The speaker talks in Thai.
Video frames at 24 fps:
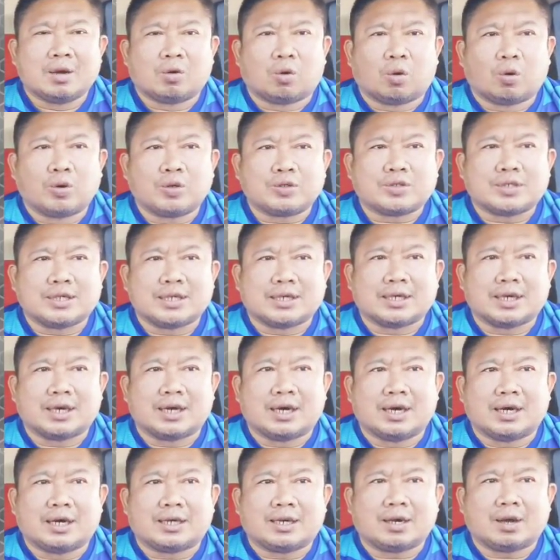ขุนศึก
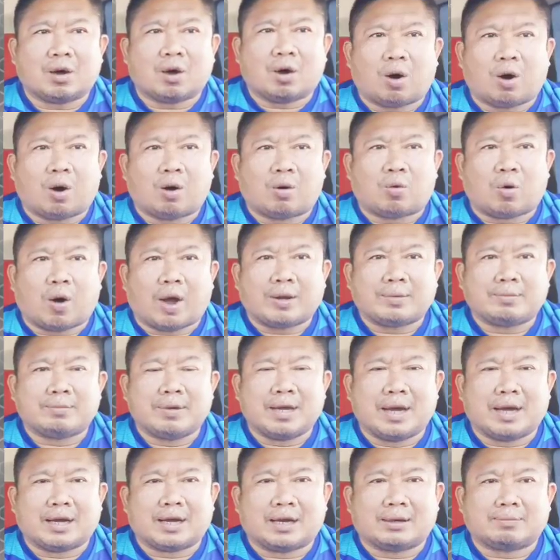เอิร์ธอขวัญ
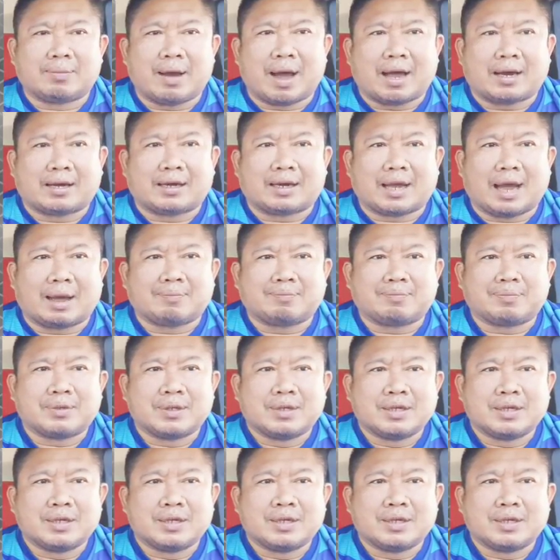เมืองกันบ้างนะครับ